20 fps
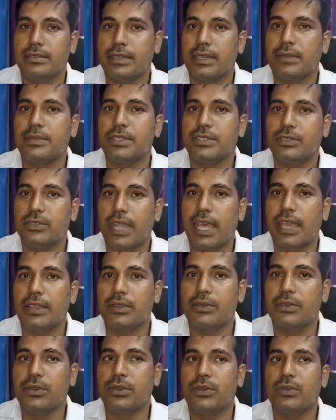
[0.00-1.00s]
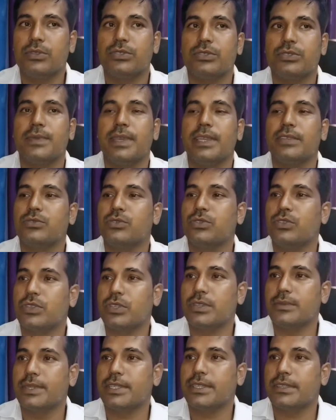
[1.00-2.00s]
छब्बीस जुलाई को उसमें
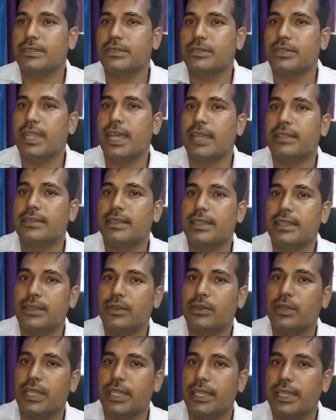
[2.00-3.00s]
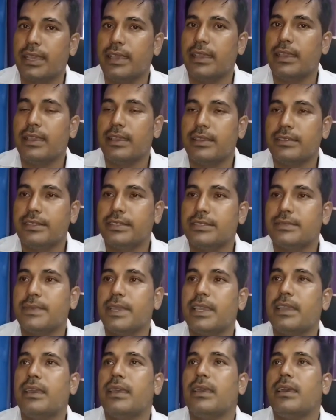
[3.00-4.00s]
सुजुकी मोटर्स गुजरात के लिए हो रही है
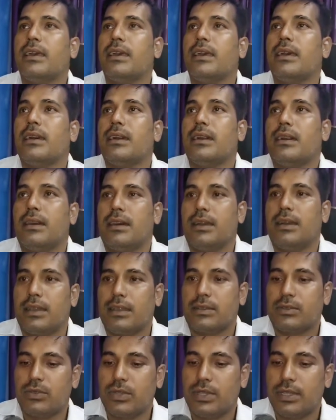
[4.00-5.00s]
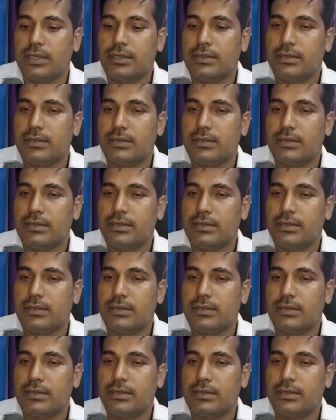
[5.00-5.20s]
जिसमें आ, कुल